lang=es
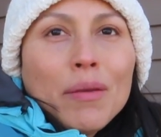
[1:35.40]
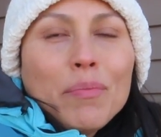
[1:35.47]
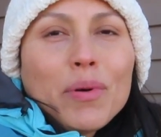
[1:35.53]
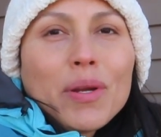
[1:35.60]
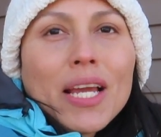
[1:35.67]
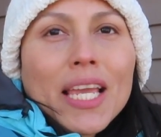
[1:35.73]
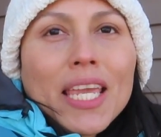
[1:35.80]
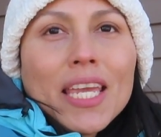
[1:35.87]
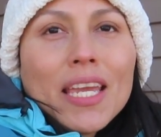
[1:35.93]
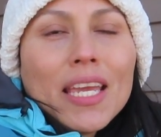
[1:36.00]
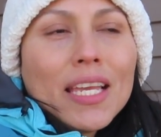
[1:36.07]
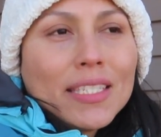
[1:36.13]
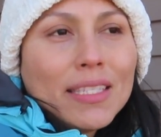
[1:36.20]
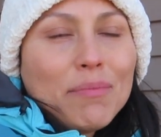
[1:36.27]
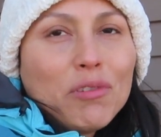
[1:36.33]
Por aquí
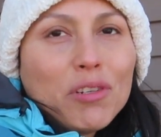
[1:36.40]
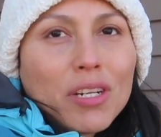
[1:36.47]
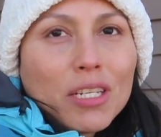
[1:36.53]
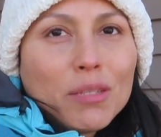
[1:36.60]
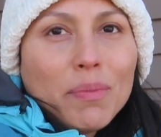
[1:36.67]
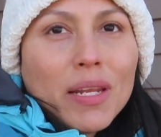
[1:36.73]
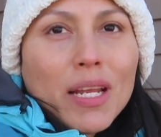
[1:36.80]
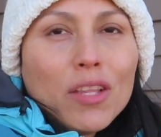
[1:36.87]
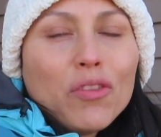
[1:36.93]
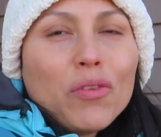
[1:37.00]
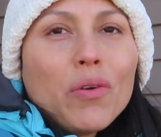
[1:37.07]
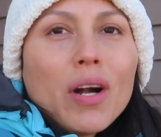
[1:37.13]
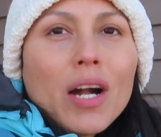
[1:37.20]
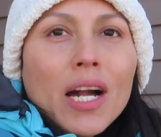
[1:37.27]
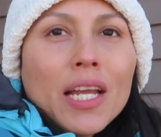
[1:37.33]
estamos
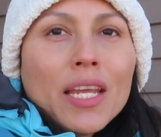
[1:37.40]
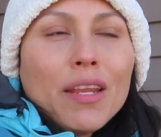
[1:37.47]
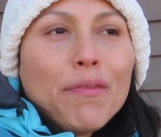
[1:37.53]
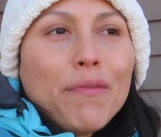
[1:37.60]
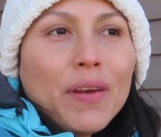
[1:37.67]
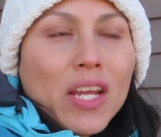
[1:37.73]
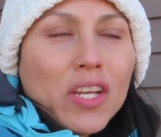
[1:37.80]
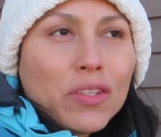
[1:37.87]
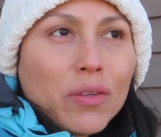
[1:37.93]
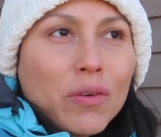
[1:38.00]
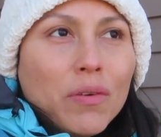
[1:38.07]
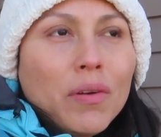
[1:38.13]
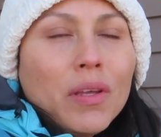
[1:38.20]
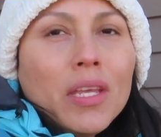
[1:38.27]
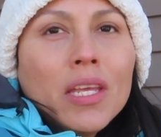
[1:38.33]
respirando aire
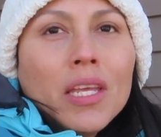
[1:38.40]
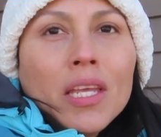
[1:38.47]
fresco.